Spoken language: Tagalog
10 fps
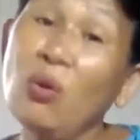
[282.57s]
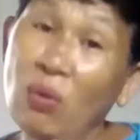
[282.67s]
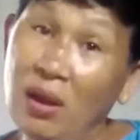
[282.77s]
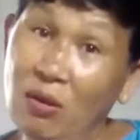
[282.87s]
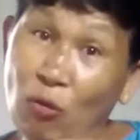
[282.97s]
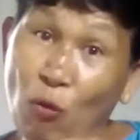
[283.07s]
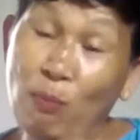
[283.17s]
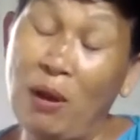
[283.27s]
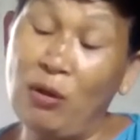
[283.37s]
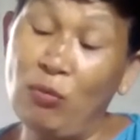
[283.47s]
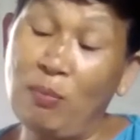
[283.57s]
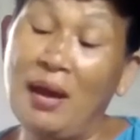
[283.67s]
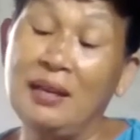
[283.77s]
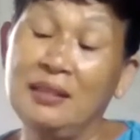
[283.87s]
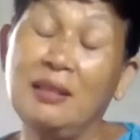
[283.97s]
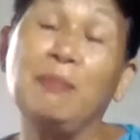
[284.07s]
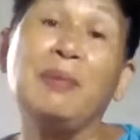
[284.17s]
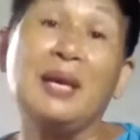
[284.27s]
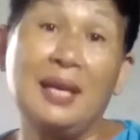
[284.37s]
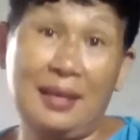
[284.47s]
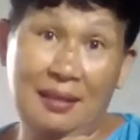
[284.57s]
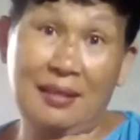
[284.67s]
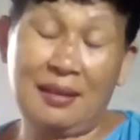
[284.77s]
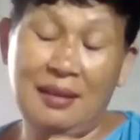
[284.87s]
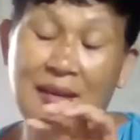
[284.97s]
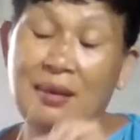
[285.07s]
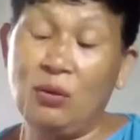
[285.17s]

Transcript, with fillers: magtipid kunting tipid.